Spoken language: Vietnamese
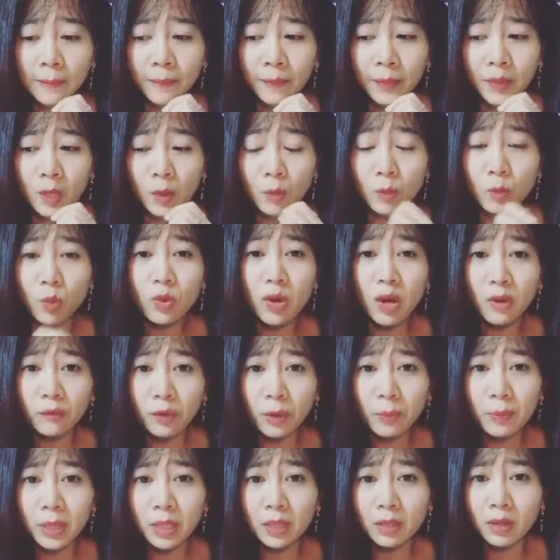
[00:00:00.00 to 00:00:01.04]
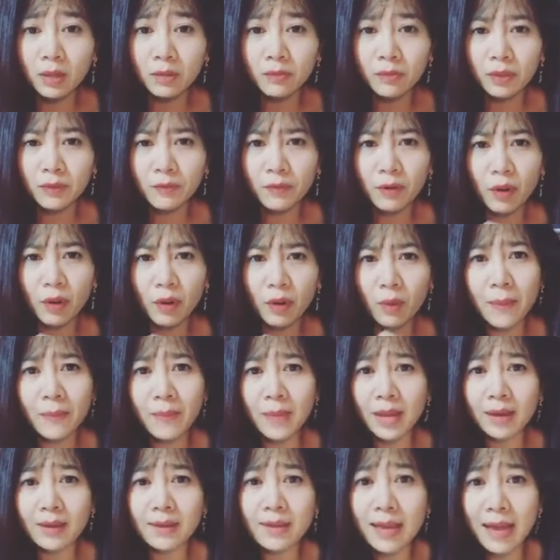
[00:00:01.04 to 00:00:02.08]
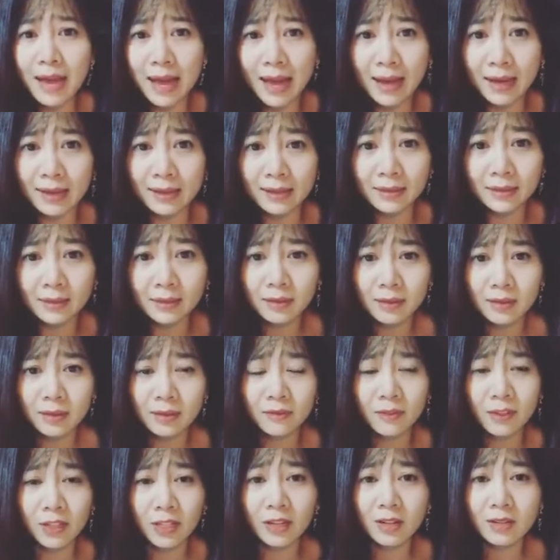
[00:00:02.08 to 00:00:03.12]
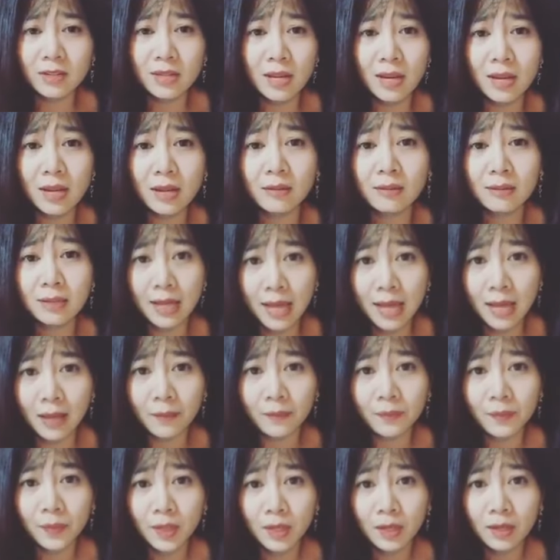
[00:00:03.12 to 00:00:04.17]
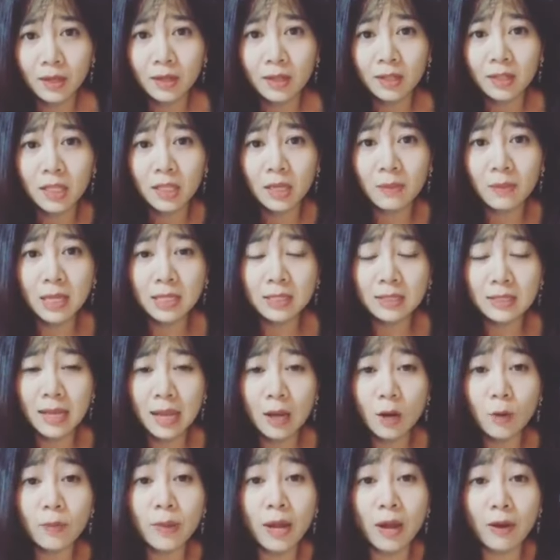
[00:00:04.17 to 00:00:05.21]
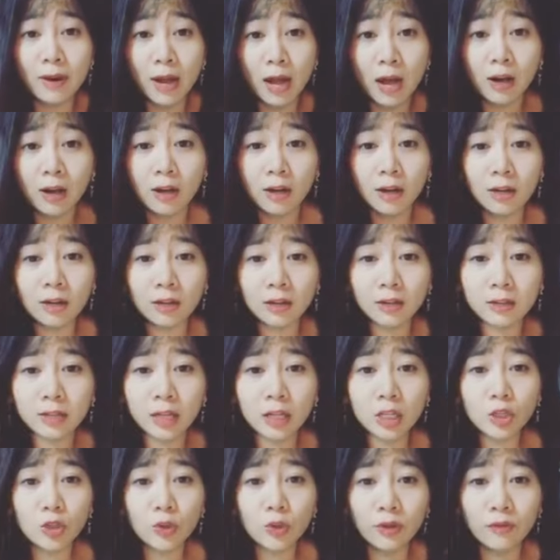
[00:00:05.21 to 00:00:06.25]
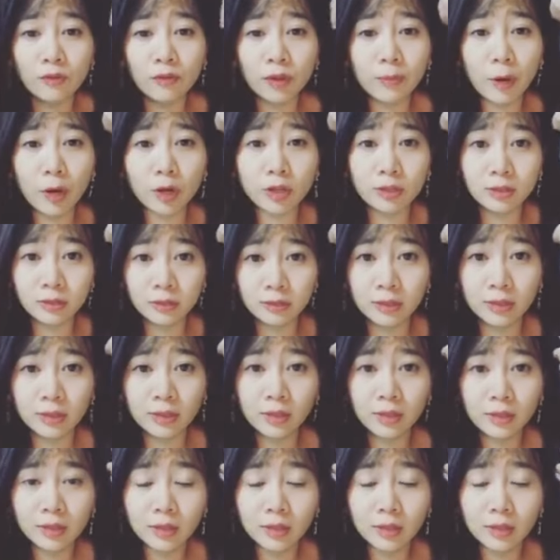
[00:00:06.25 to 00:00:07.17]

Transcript: không đủ gần với mình đó thì phương không dám nhắn dài vì nó sẽ đi hướng khác nhưng mà sẽ lúc nào đó nói chuyện với mọi người